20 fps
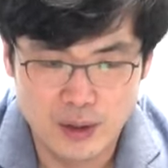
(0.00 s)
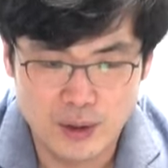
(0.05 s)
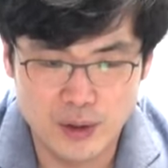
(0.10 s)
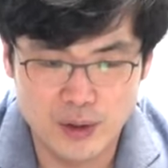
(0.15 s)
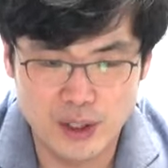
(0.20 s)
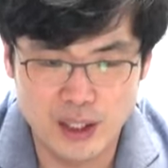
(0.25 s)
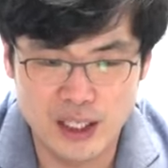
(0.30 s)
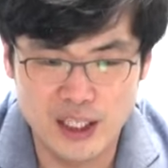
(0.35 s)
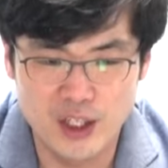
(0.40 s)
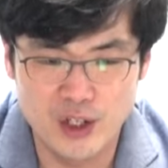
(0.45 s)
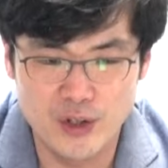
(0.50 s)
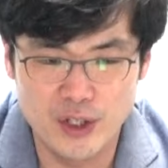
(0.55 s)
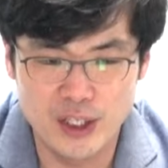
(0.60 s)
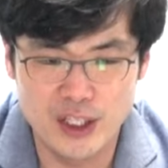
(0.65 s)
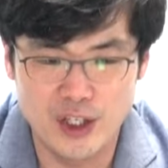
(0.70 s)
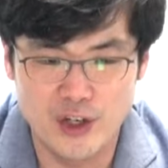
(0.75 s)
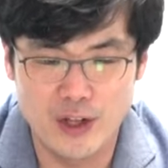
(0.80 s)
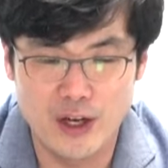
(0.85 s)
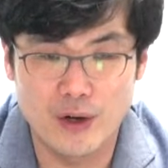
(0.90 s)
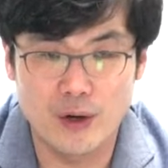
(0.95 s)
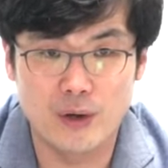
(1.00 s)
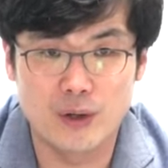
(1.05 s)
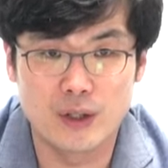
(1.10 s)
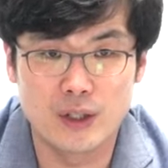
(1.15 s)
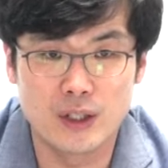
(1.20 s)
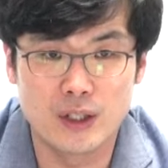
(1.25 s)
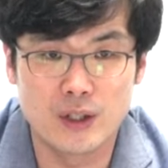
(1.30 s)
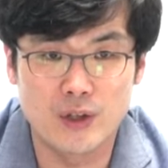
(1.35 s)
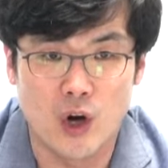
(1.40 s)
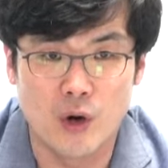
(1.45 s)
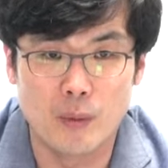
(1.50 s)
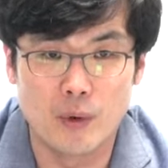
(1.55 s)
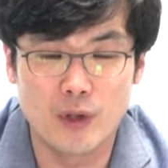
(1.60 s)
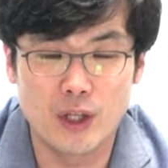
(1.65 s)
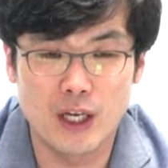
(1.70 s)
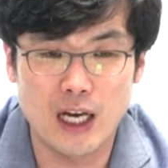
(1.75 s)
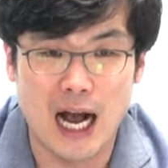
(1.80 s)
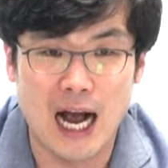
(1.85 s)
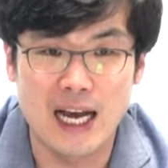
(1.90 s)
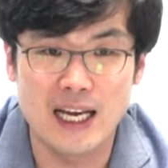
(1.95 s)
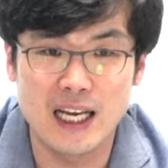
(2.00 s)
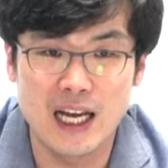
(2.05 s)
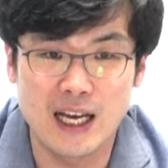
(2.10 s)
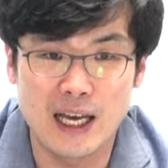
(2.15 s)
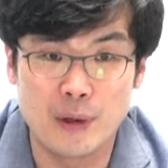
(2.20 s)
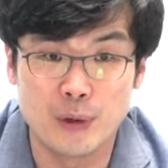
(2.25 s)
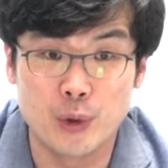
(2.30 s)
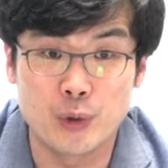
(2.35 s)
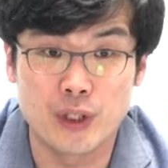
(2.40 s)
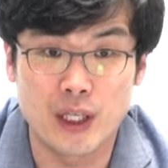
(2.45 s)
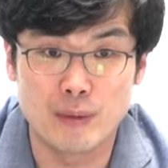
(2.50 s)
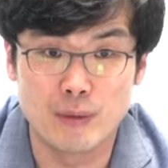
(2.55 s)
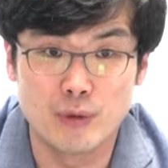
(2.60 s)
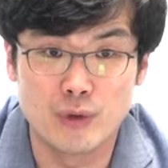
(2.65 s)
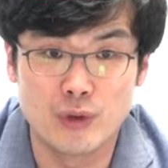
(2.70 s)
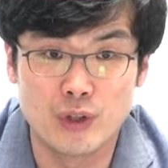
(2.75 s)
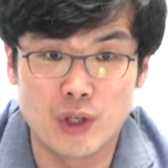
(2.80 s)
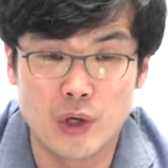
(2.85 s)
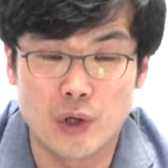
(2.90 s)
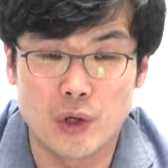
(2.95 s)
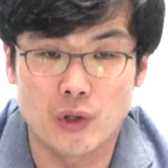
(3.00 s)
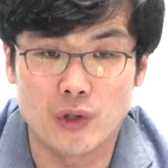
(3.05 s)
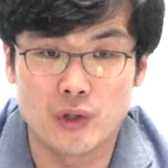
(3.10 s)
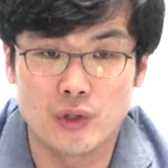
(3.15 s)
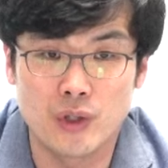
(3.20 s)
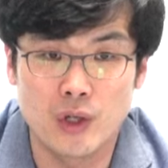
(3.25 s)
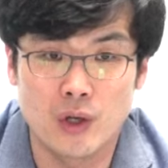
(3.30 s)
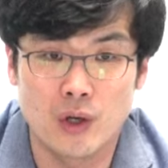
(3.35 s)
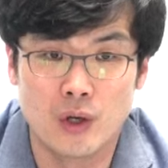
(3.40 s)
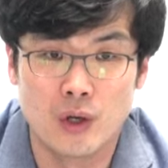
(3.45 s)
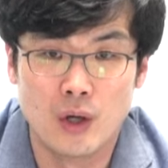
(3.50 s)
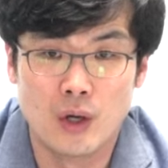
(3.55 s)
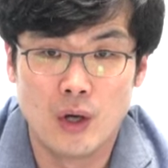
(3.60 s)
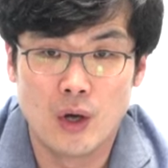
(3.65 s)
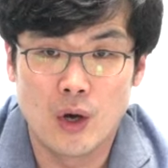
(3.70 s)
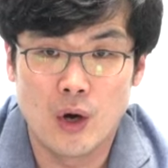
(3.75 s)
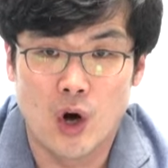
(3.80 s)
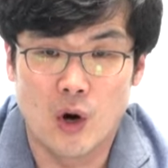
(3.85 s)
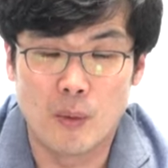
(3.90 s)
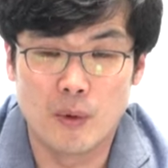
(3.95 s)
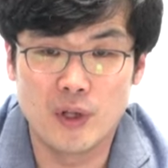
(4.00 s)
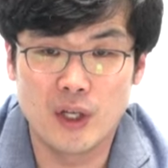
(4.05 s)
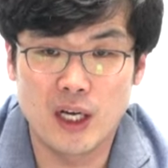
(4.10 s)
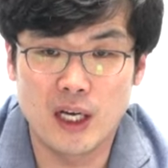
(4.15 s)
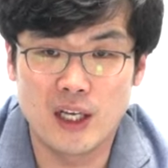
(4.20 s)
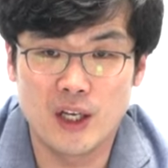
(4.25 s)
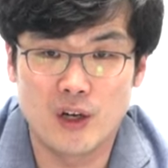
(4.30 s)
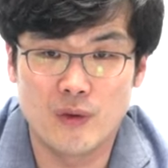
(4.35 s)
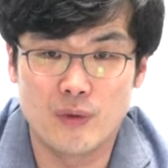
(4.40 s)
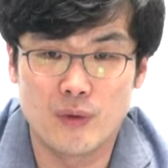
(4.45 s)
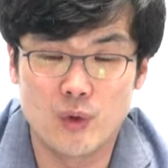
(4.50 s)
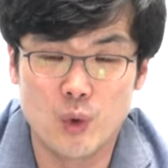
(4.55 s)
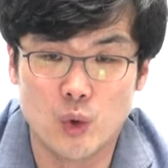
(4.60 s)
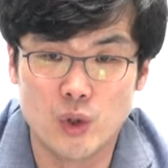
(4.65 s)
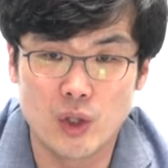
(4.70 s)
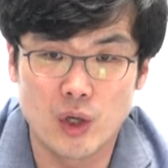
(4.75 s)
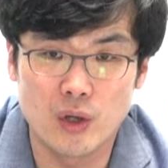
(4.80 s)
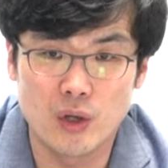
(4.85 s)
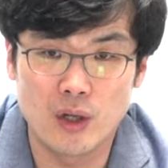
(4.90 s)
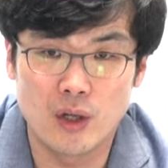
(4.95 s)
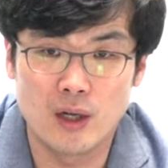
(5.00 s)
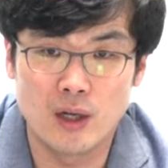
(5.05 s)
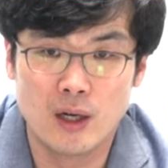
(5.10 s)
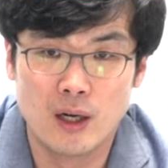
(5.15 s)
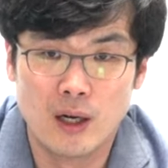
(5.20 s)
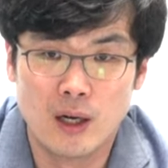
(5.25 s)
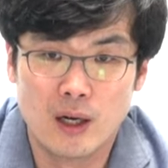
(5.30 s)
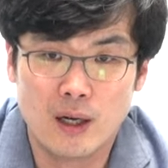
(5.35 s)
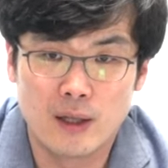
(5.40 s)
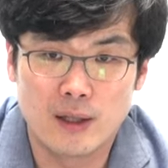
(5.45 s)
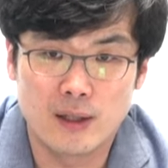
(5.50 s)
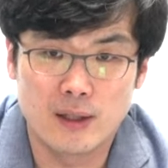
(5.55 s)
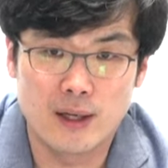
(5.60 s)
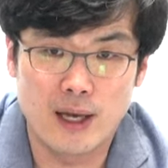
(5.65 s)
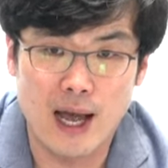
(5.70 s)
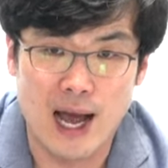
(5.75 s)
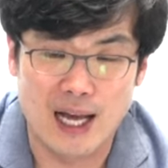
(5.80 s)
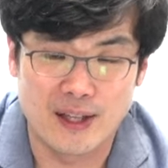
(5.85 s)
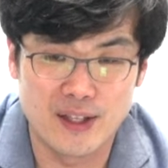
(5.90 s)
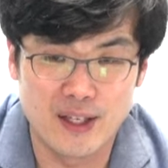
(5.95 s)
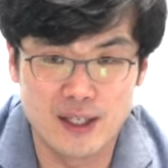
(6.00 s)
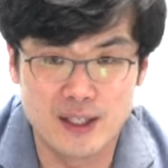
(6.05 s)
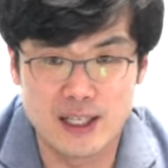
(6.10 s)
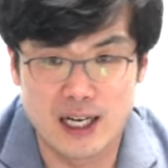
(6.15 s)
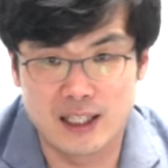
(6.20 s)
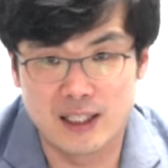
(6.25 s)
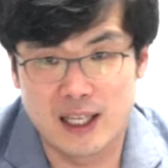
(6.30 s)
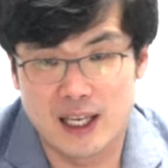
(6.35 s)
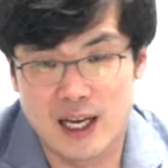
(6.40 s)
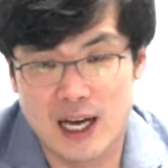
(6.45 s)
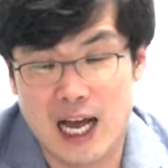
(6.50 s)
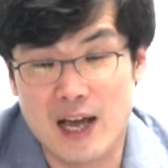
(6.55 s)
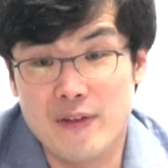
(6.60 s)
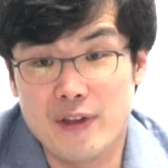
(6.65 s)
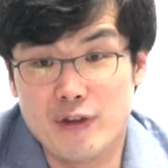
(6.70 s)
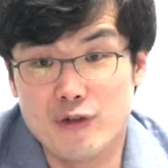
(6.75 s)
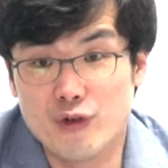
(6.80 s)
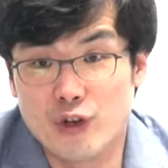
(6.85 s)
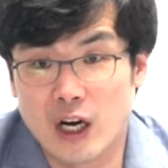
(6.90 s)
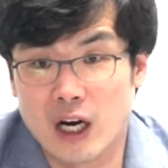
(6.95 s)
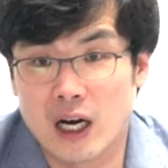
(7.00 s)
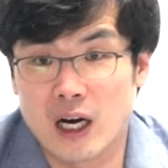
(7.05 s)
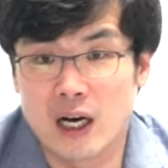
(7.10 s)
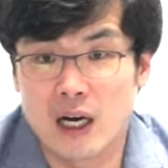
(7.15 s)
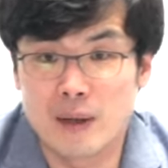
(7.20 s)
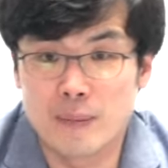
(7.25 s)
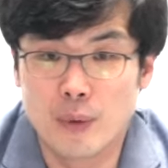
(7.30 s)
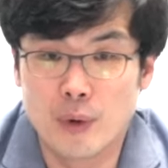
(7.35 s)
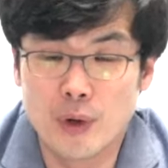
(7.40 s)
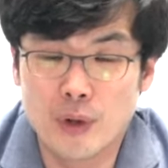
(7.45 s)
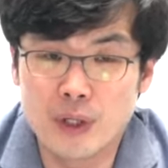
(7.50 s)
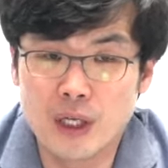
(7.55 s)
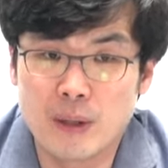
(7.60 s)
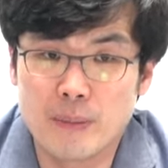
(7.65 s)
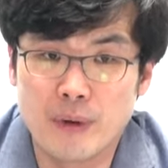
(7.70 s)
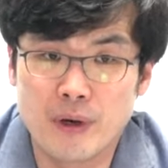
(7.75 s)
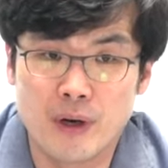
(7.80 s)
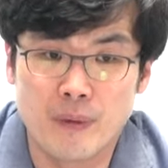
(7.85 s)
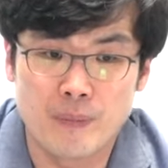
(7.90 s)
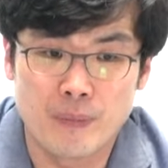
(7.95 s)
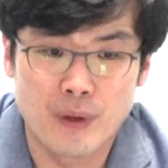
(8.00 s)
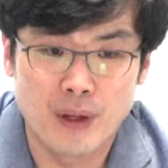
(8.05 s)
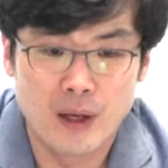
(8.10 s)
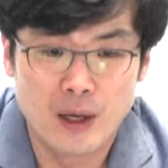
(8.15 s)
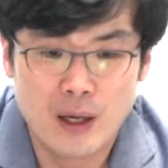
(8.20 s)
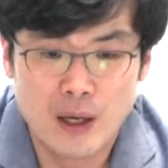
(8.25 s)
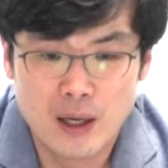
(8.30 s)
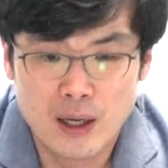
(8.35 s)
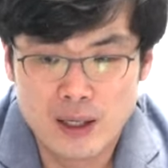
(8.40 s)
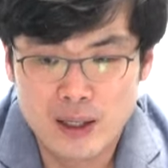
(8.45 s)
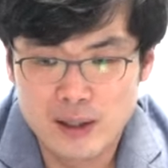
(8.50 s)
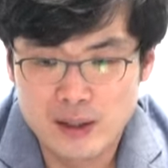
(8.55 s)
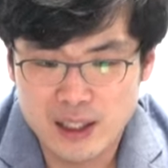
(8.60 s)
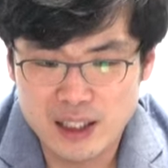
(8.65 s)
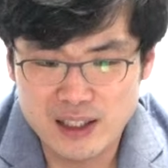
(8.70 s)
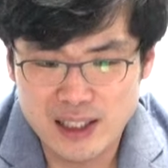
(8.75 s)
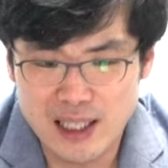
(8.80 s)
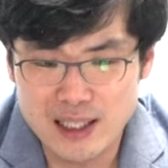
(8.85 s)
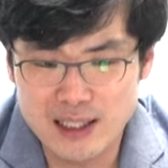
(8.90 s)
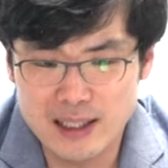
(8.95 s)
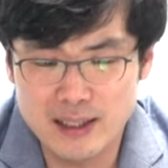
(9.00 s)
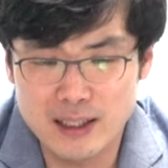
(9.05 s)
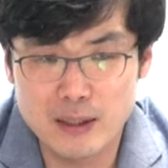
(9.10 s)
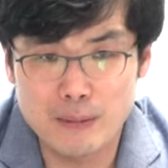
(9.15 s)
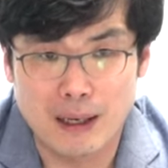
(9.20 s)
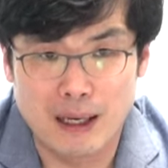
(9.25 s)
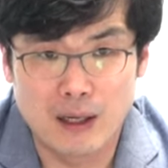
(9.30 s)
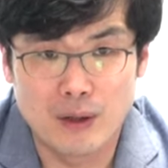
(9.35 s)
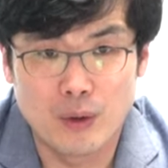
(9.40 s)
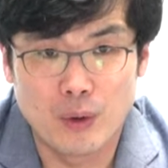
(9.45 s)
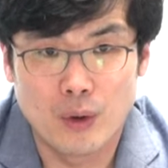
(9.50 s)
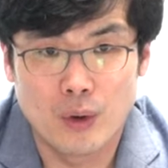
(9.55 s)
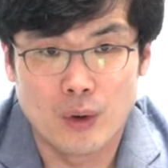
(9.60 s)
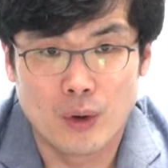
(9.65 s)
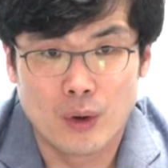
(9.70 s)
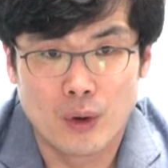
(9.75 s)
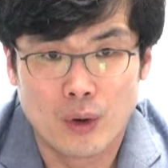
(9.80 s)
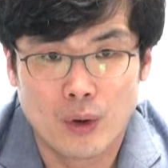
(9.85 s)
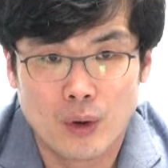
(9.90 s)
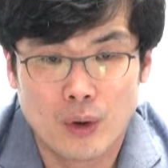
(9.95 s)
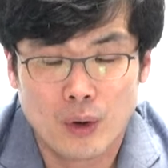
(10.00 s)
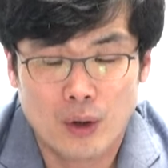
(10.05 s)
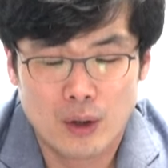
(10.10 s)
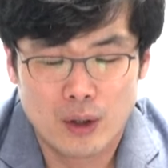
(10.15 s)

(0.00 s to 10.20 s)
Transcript: 그런데 이런 일이 일어난 거는 어머니 가이아의 요청 때문이었거든요. 어머니가 이런 요청을 그의 아들들한테 한 이유가 뭐였냐면 티탄 신들 말고